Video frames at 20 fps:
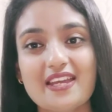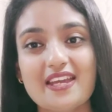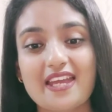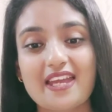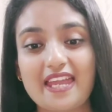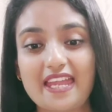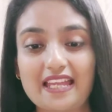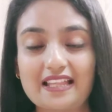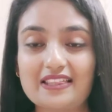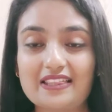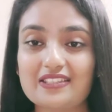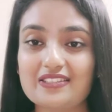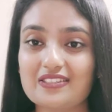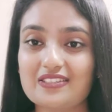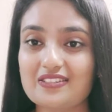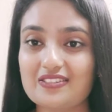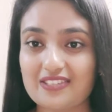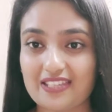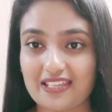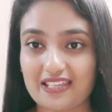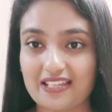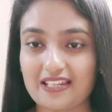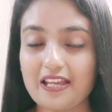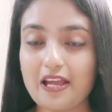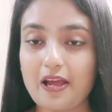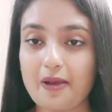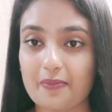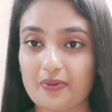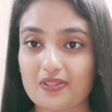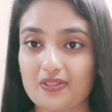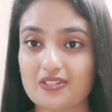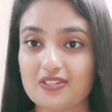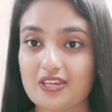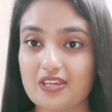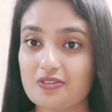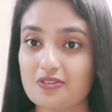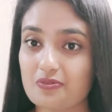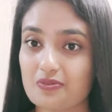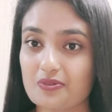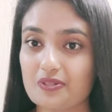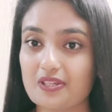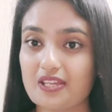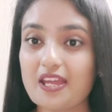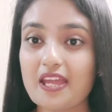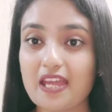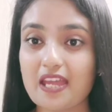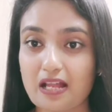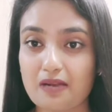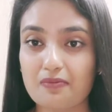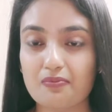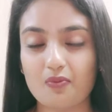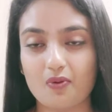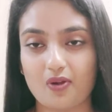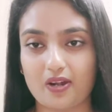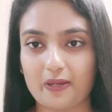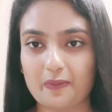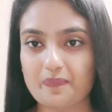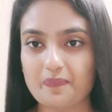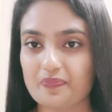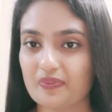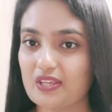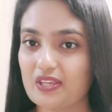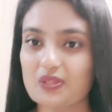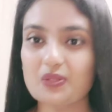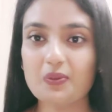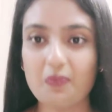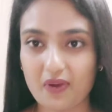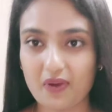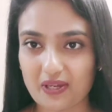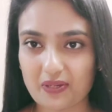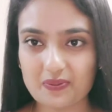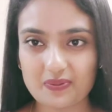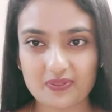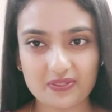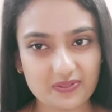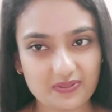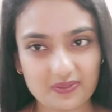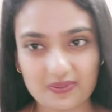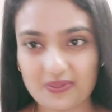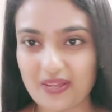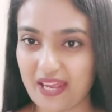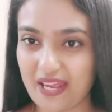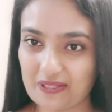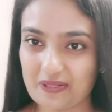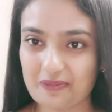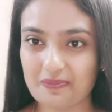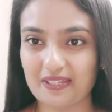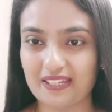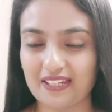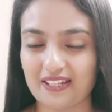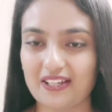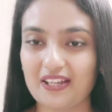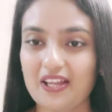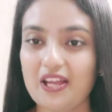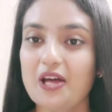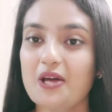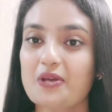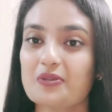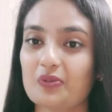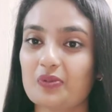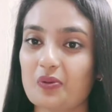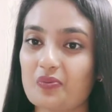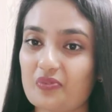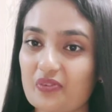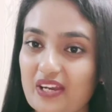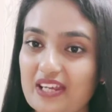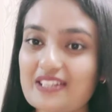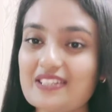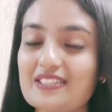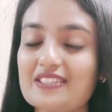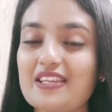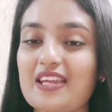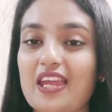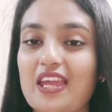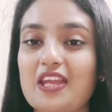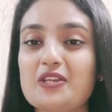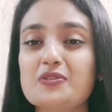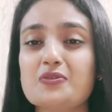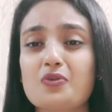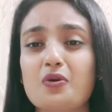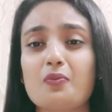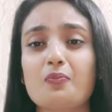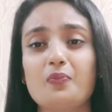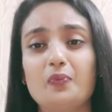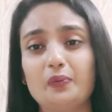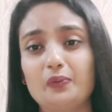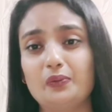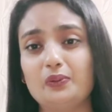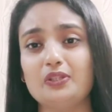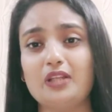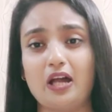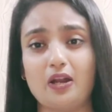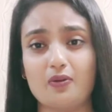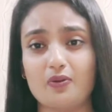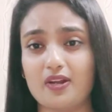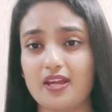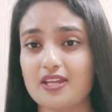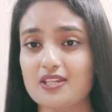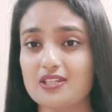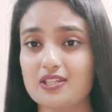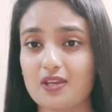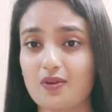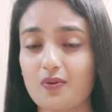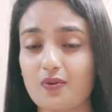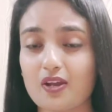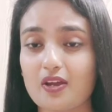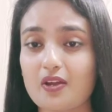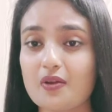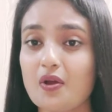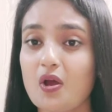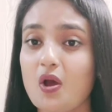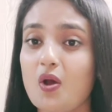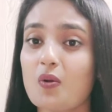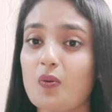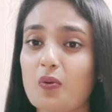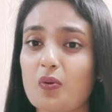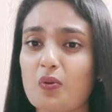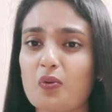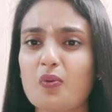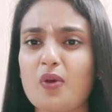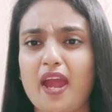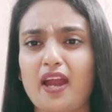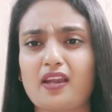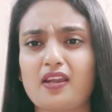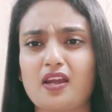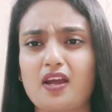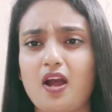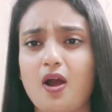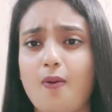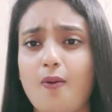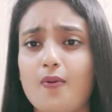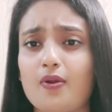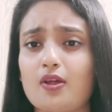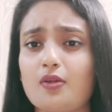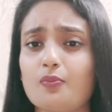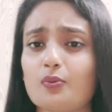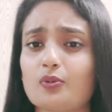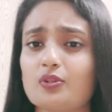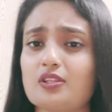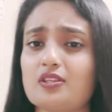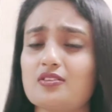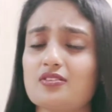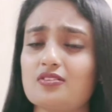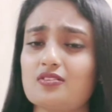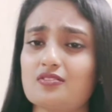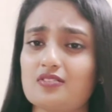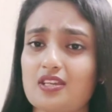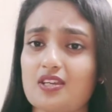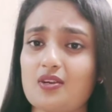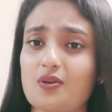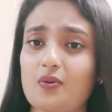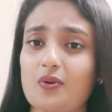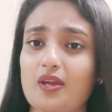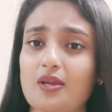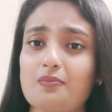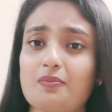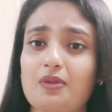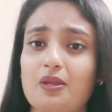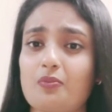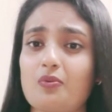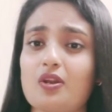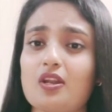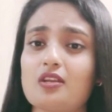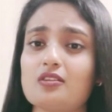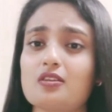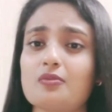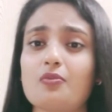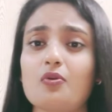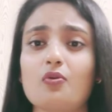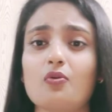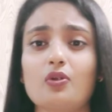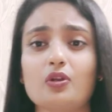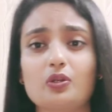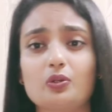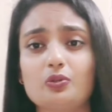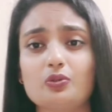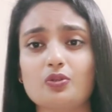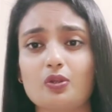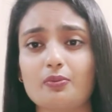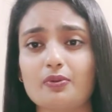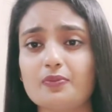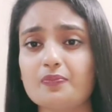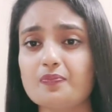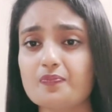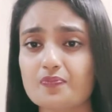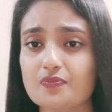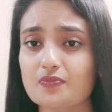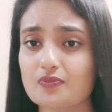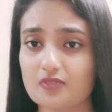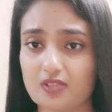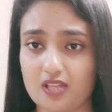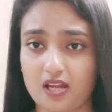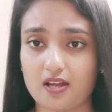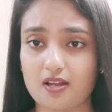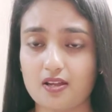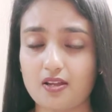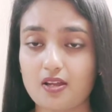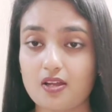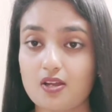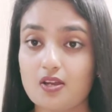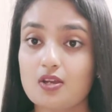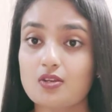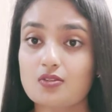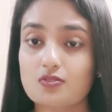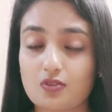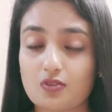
এই হেলদি জিনিস খেলে আমাদের সেই শরীরে হেল্প করে কিন্তু ওয়েট লুসের জন্য একদমই না সো ফ্রেন্ডস এই সব ভুল ধারণায় যেও না কোনো একটা খাবারের প্রতি স্টিক হয়ে ভেবো না যেমন ওয়েট লুস হবে না সো